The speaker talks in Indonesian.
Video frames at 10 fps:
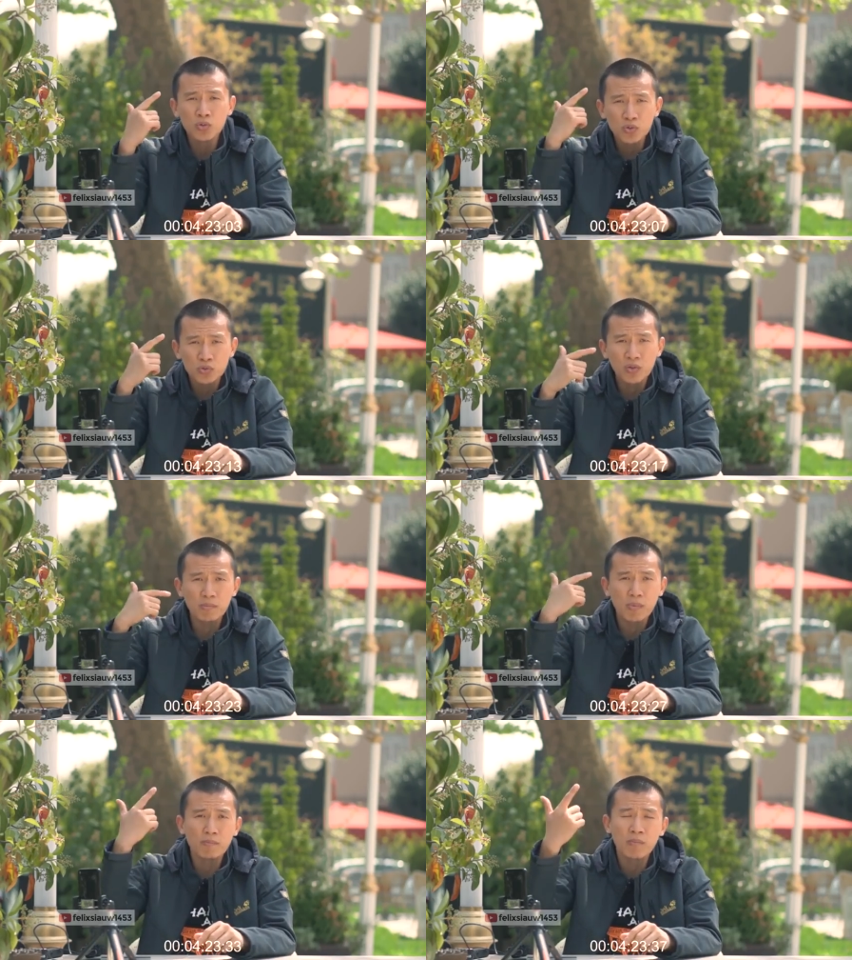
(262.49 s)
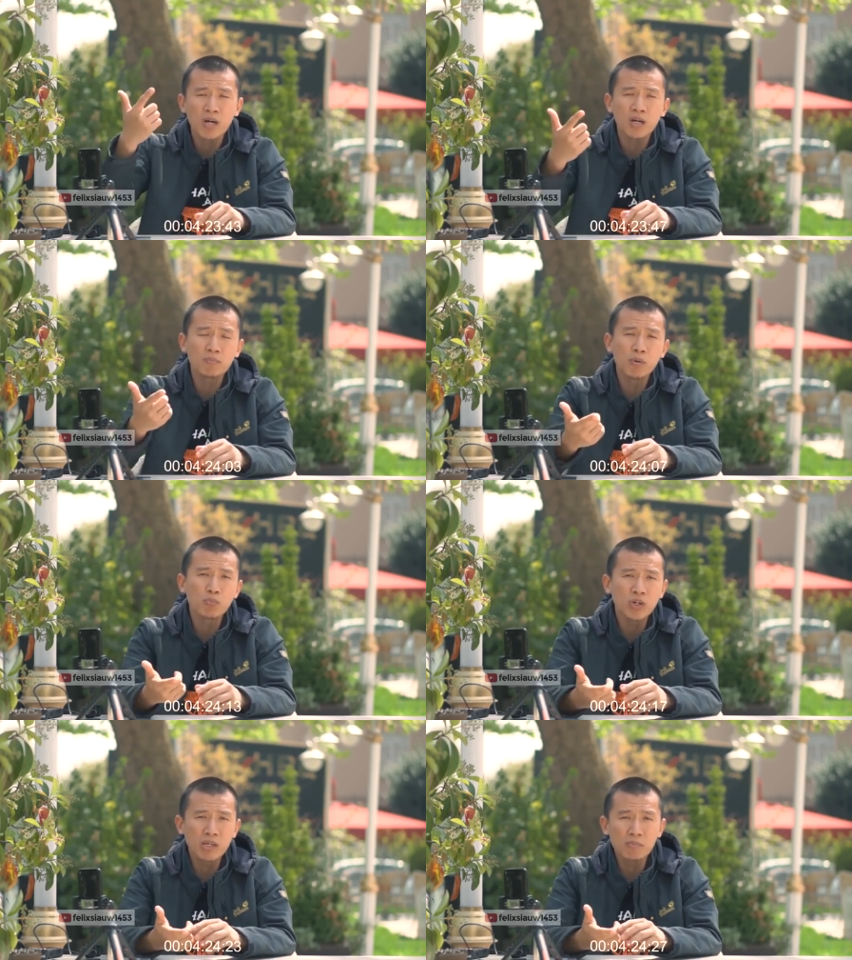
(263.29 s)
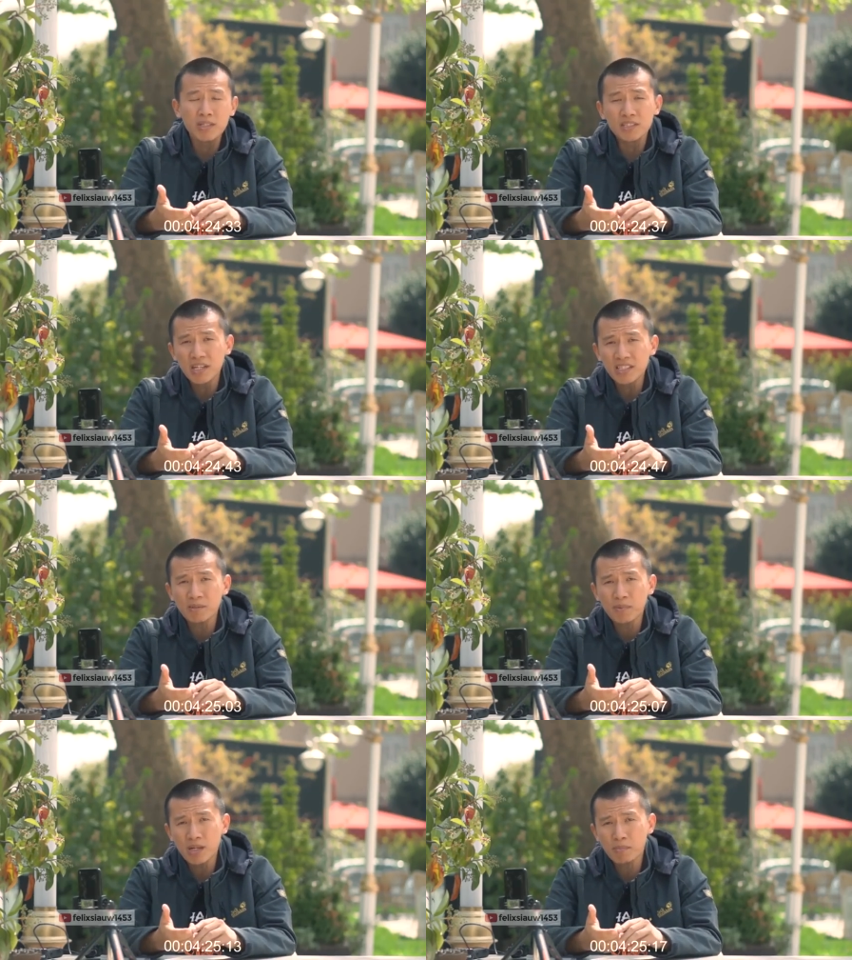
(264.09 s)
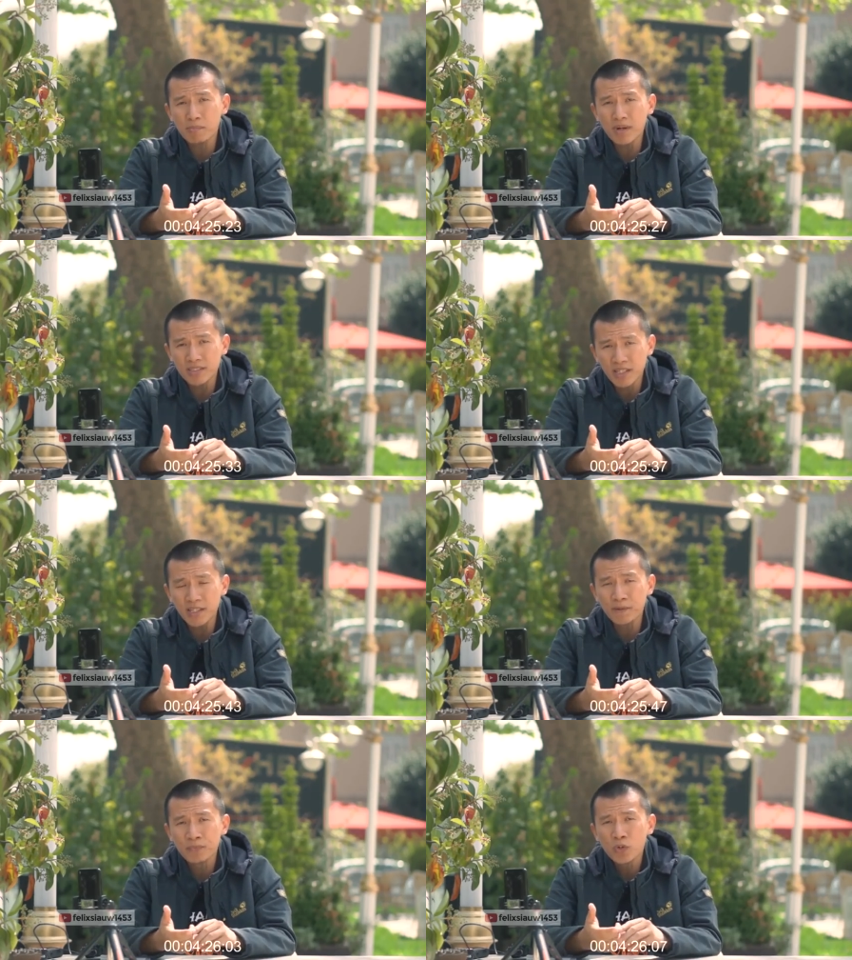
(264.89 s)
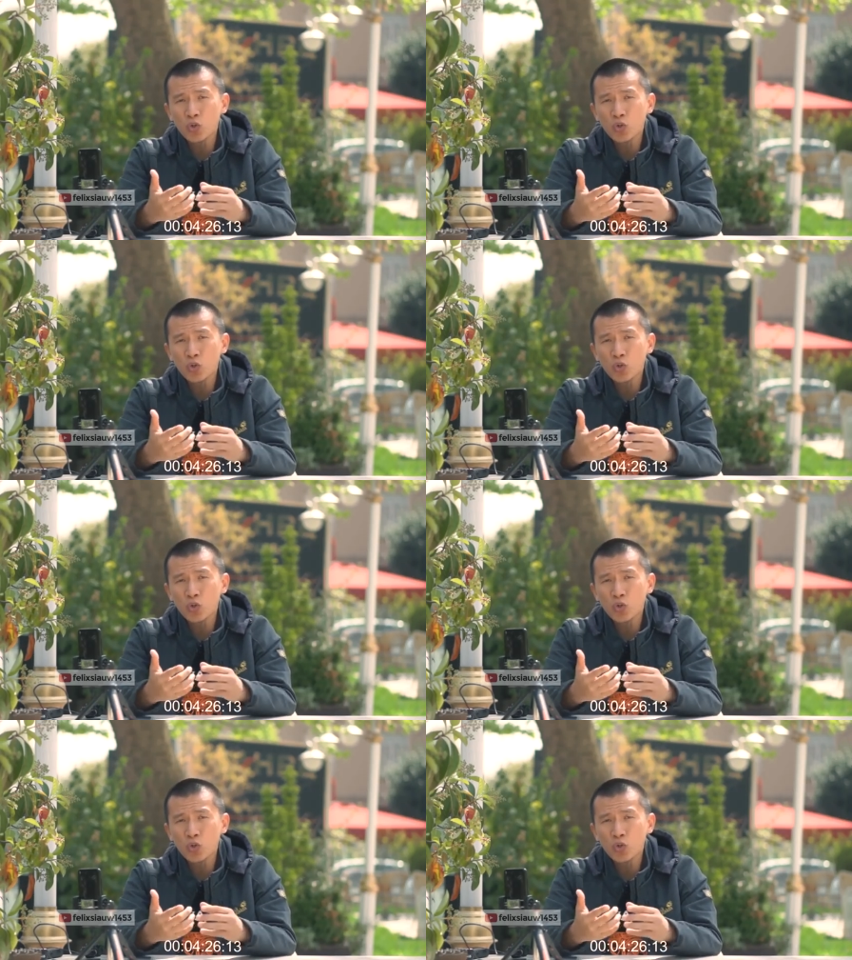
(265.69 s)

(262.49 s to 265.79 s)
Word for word: Untuk juga mem, e, membuat imajinasi pada pembacanya,